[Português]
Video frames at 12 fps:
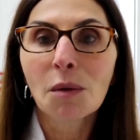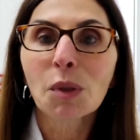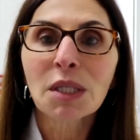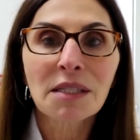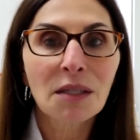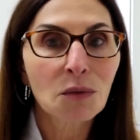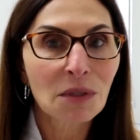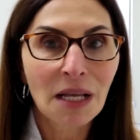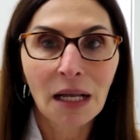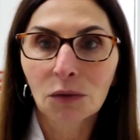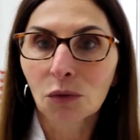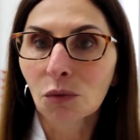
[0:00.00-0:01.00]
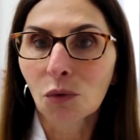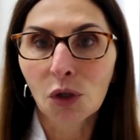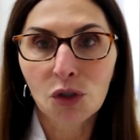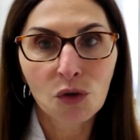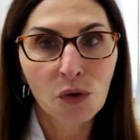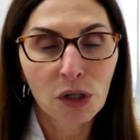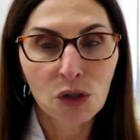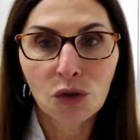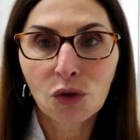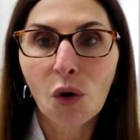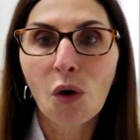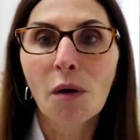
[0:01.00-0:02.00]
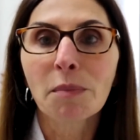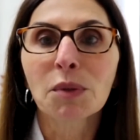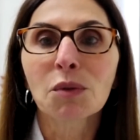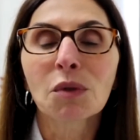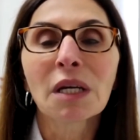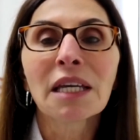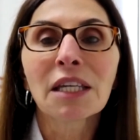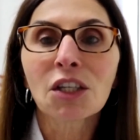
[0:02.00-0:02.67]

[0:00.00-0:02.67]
Pode ser usado corticoide tópico,